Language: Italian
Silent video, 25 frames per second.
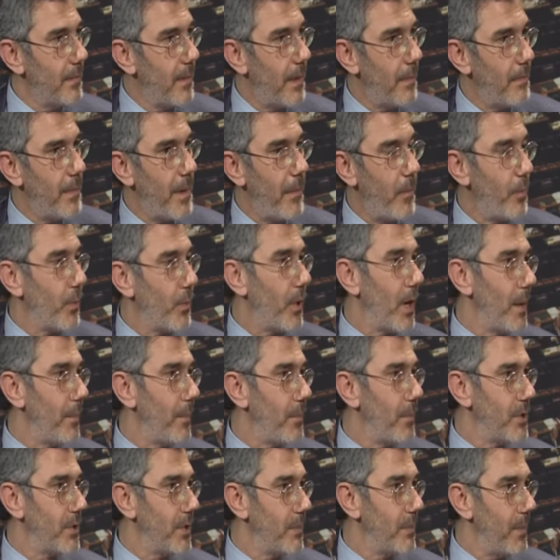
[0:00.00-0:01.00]
abbiamo pure la
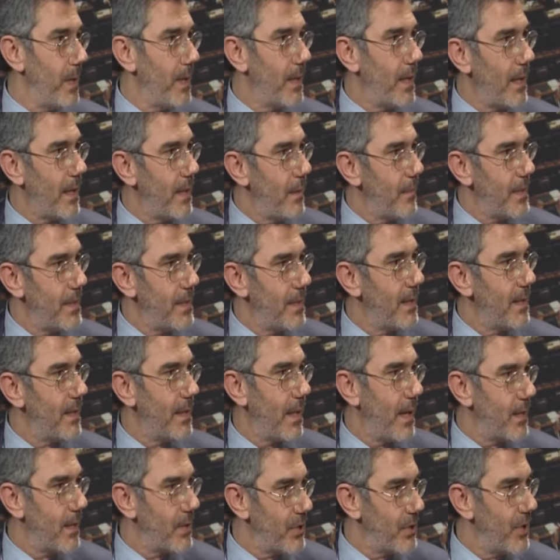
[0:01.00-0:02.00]
possibilità di
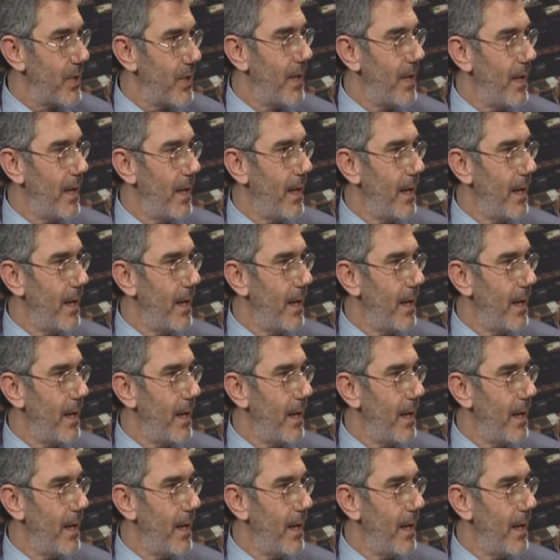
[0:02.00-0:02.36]
presentarci